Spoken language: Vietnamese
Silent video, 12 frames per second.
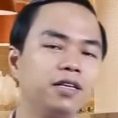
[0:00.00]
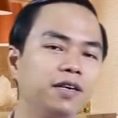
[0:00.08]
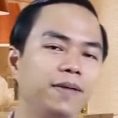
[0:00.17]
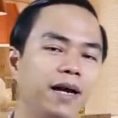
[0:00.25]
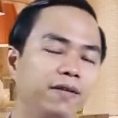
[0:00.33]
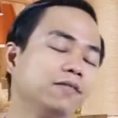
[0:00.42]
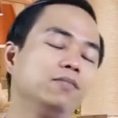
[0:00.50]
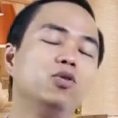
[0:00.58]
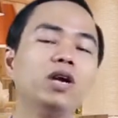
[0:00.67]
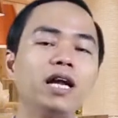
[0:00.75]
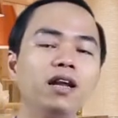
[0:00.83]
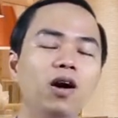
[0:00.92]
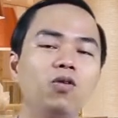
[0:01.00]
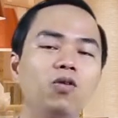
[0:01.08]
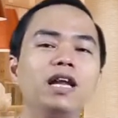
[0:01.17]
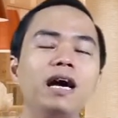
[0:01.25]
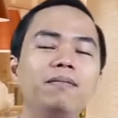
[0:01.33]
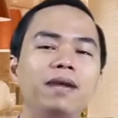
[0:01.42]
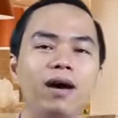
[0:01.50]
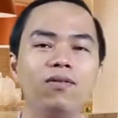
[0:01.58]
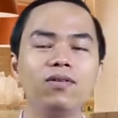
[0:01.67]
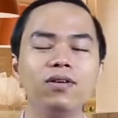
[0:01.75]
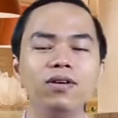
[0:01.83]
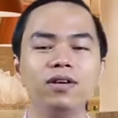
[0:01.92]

thì bạn muốn ăn lẩu thì làm nào